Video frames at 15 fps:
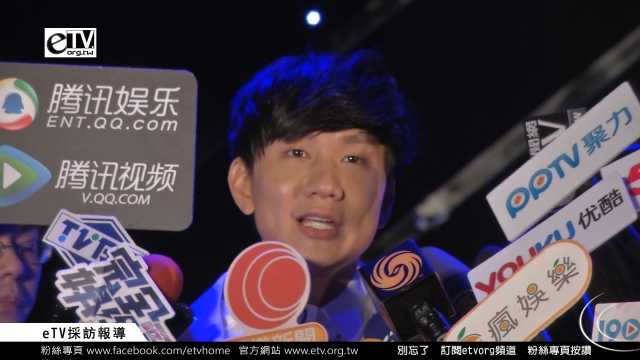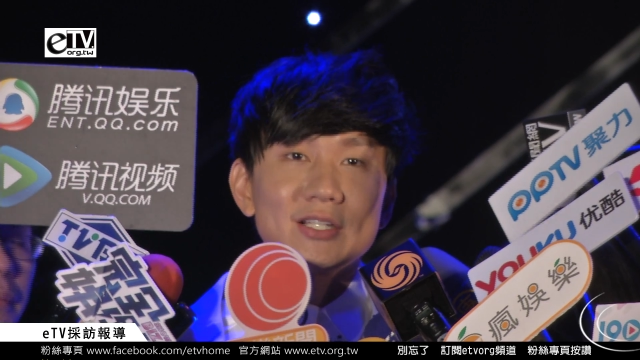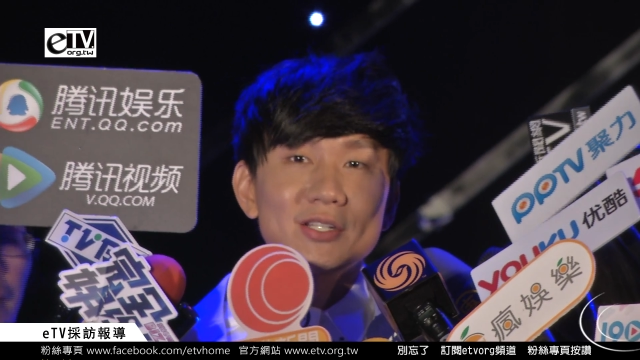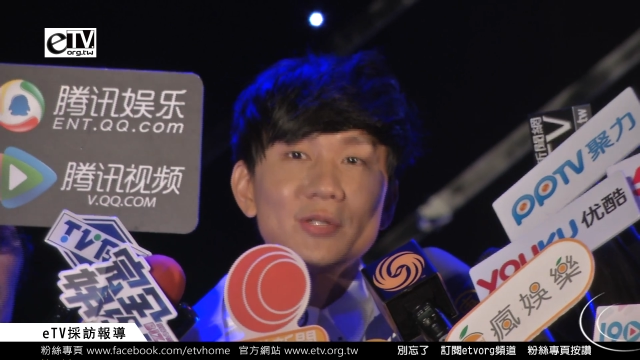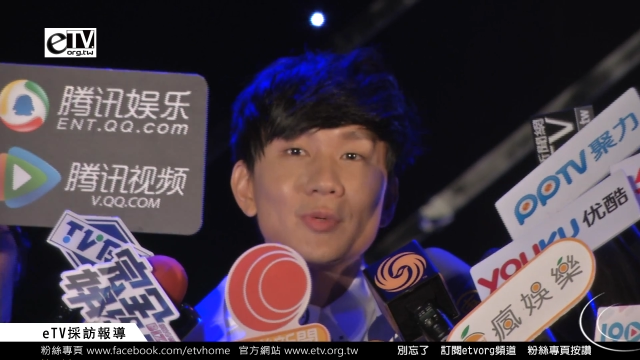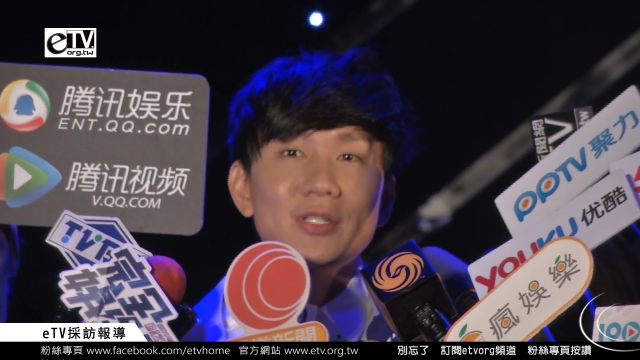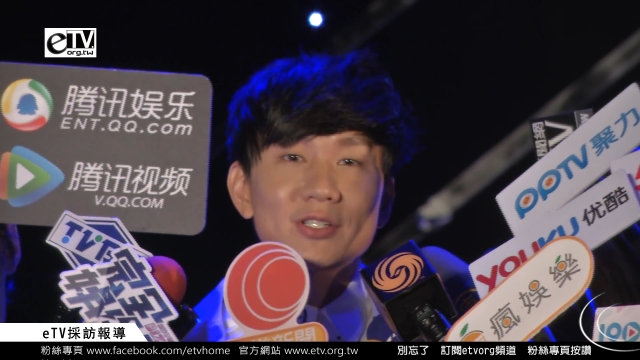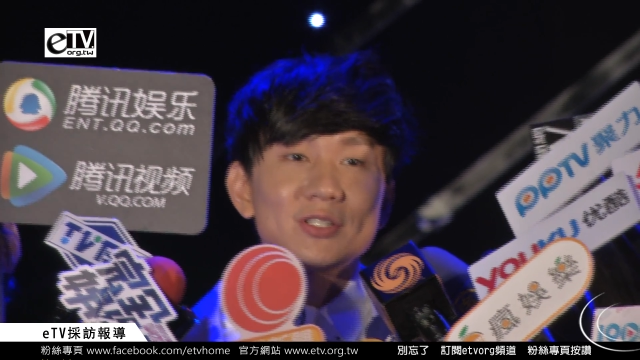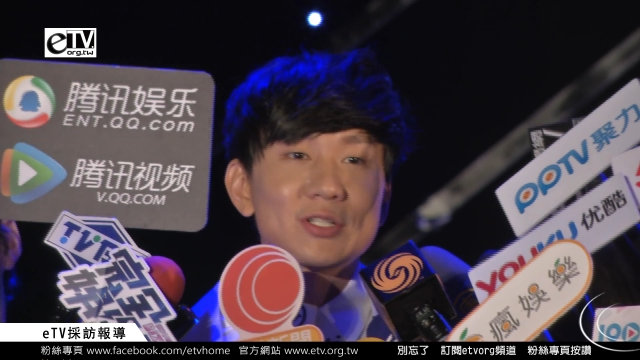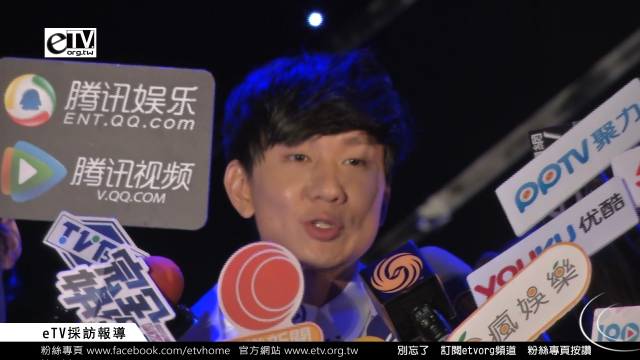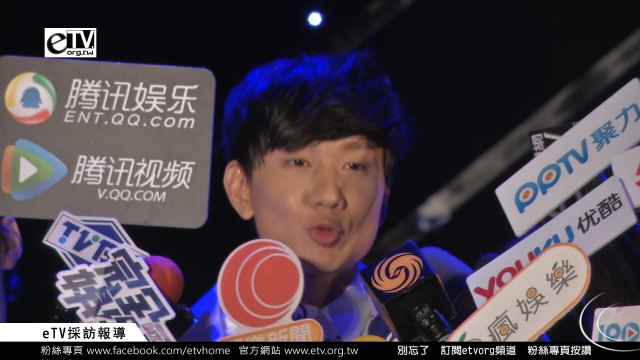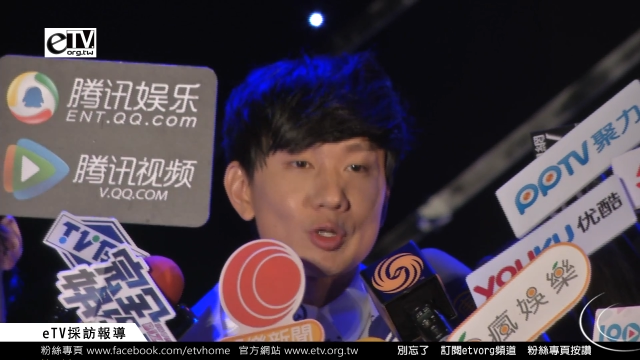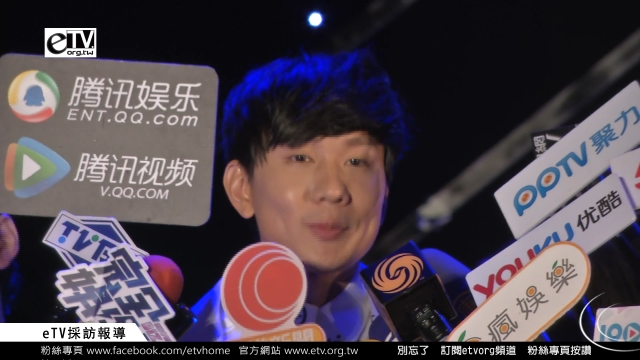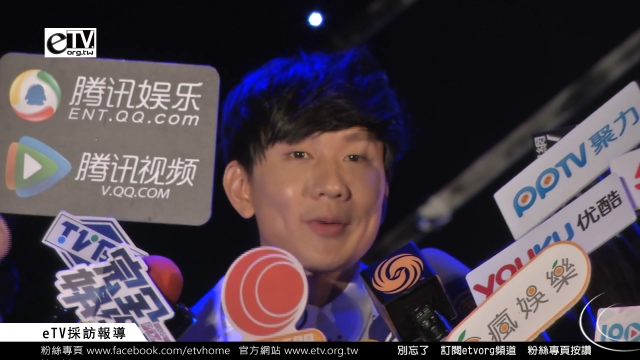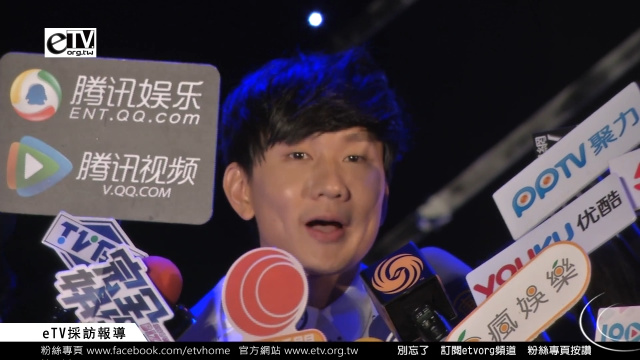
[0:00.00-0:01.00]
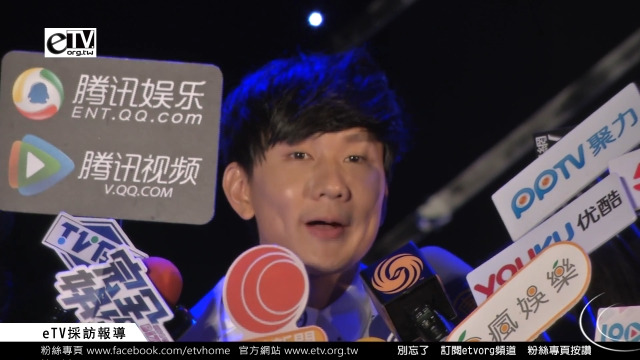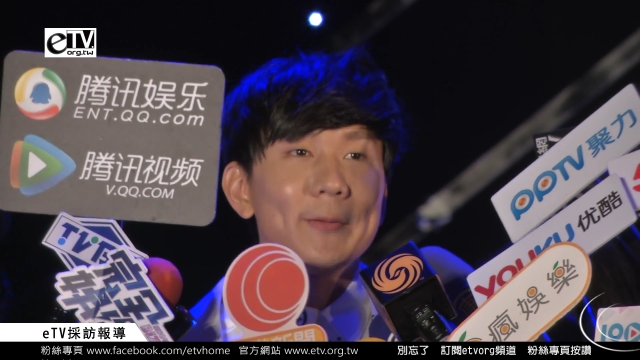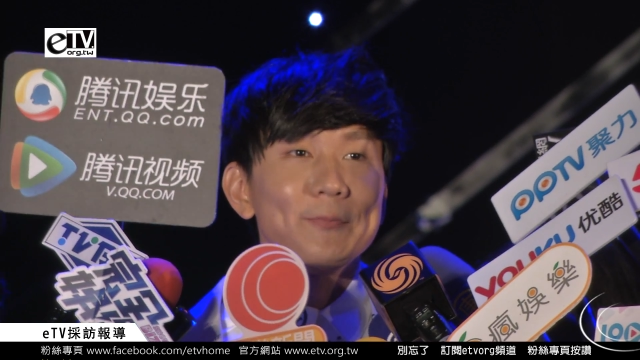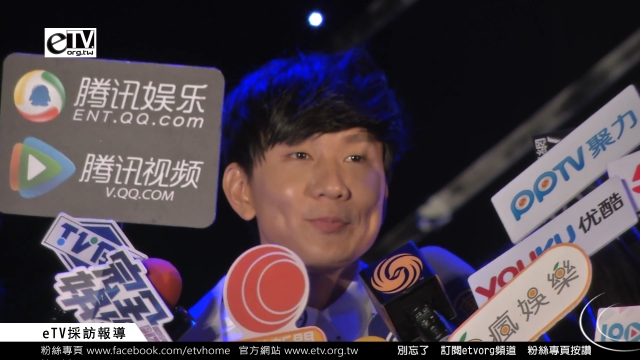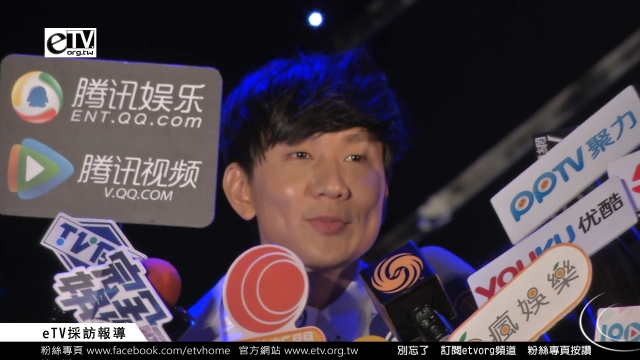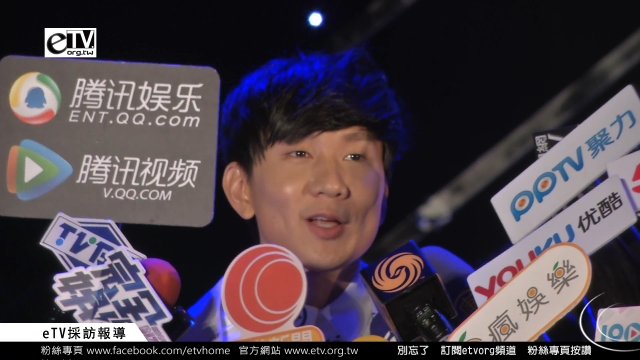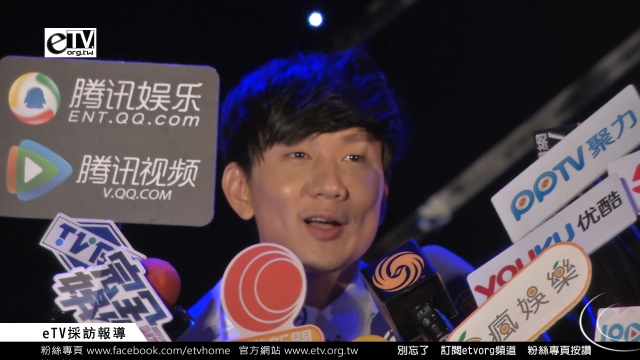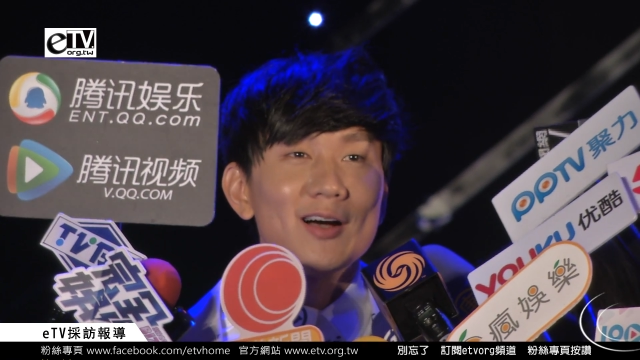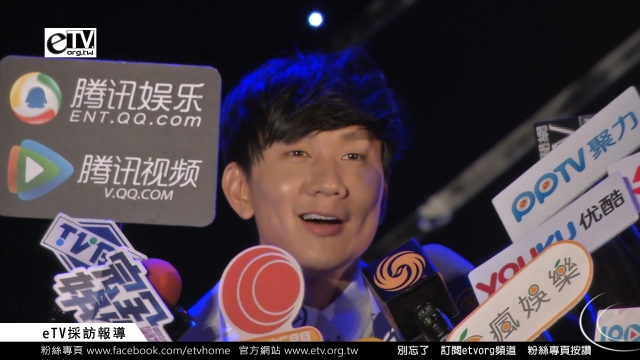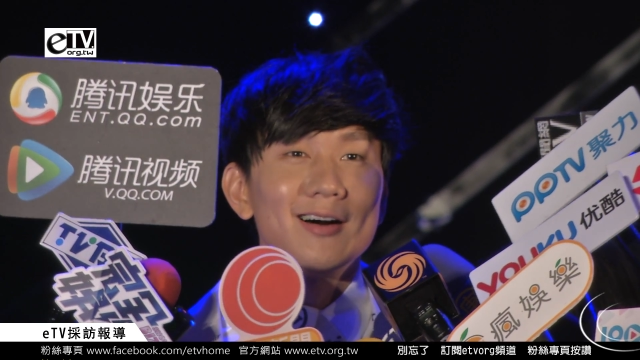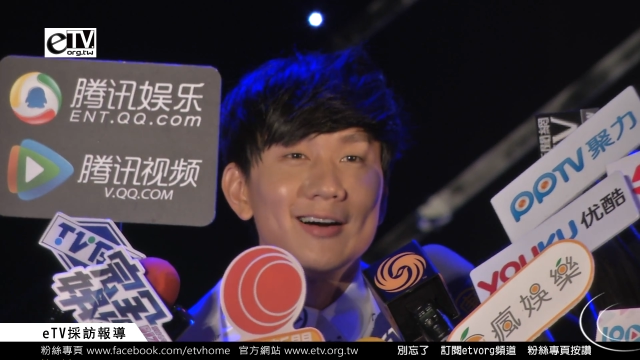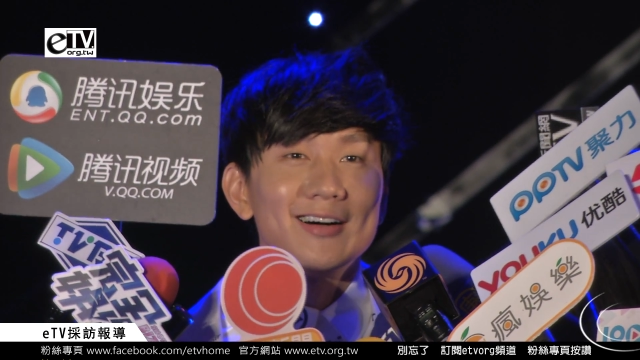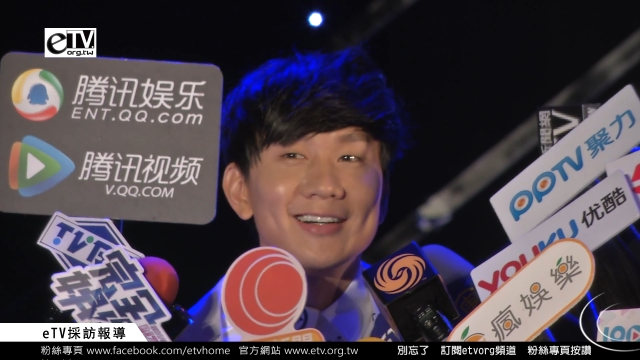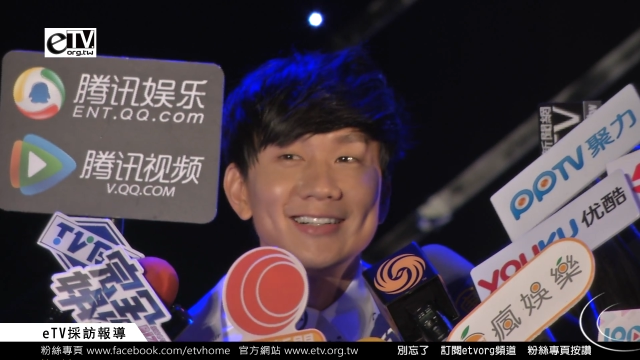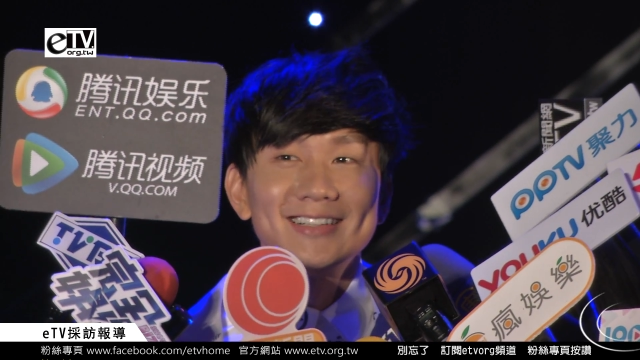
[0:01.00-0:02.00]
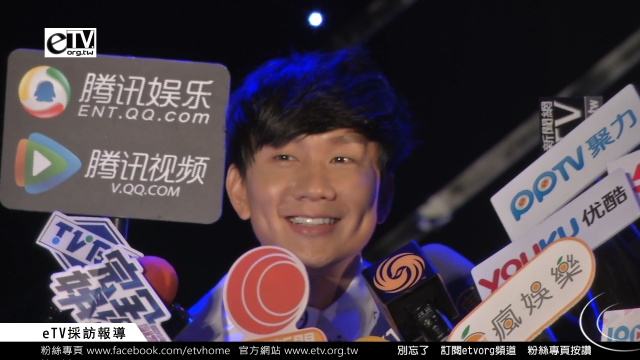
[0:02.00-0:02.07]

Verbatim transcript: 也是因为自己的嘴巴，呃，